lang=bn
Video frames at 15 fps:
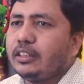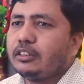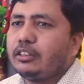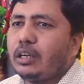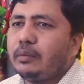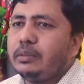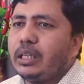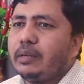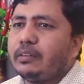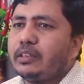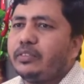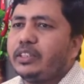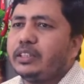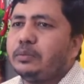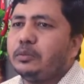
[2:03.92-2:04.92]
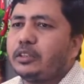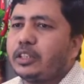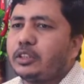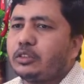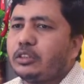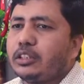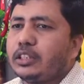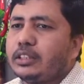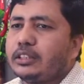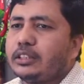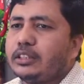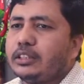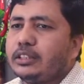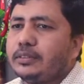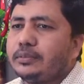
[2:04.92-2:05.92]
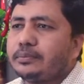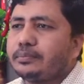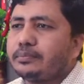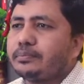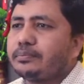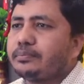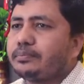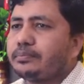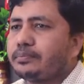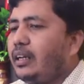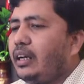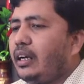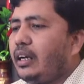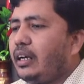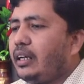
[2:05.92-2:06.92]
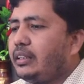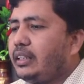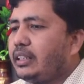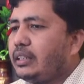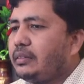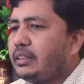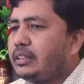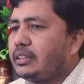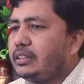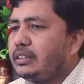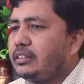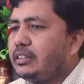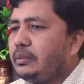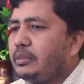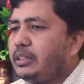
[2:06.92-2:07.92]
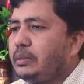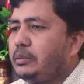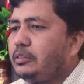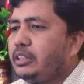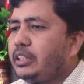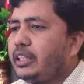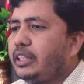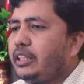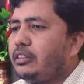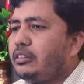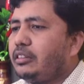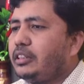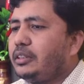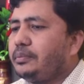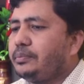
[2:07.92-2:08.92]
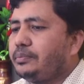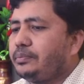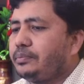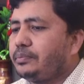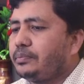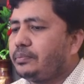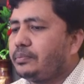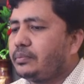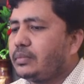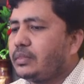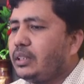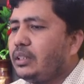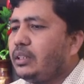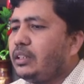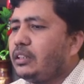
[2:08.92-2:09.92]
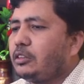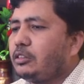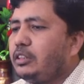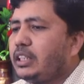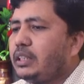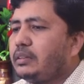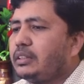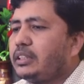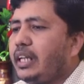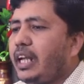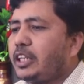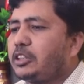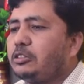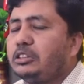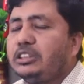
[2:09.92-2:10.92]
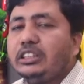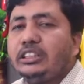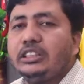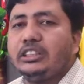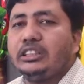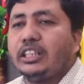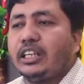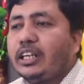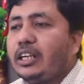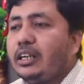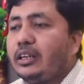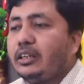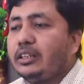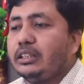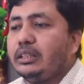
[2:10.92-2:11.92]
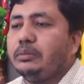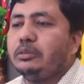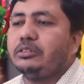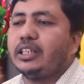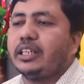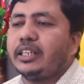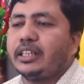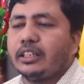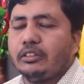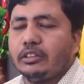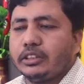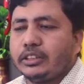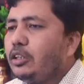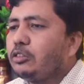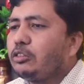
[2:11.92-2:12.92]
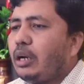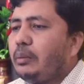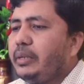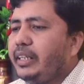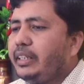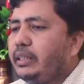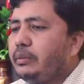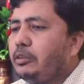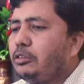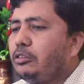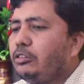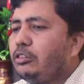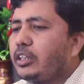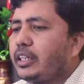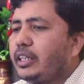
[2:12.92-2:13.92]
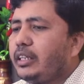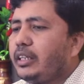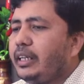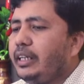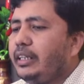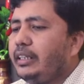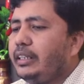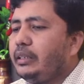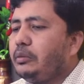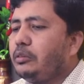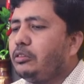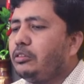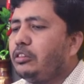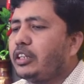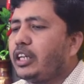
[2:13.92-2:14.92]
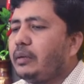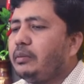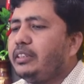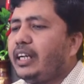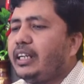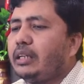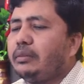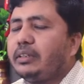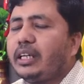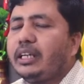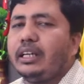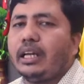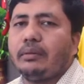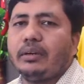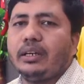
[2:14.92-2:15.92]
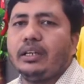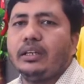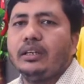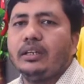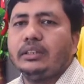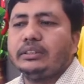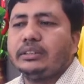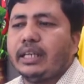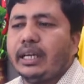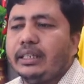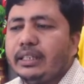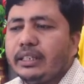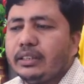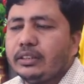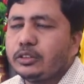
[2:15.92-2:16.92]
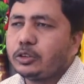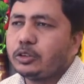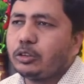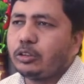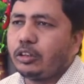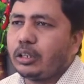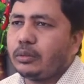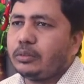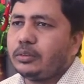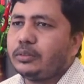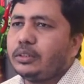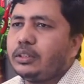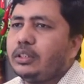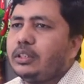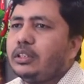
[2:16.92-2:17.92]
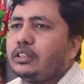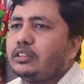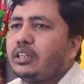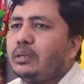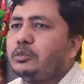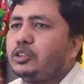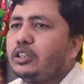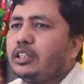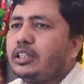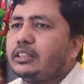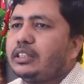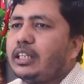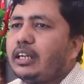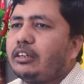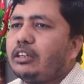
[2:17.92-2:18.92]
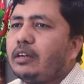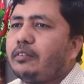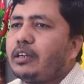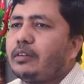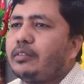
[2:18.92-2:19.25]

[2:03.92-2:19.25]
তো আমি আমার ফেসবুকে চলে যাচ্ছি দেখতে পাচ্ছেন যদি আমি রিভিউতে ক্লিক করি তো দেখতে পাচ্ছেন একশো তিরিশটা রিভিউ তার এখানে রয়েছে তো আমি এই রিভিউগুলোকে এই রিভিউগুলোকে আমি ডাইনামিক্যালি আমার সাইডে শো করাবো তো আমি চলে যাচ্ছি এখন আবার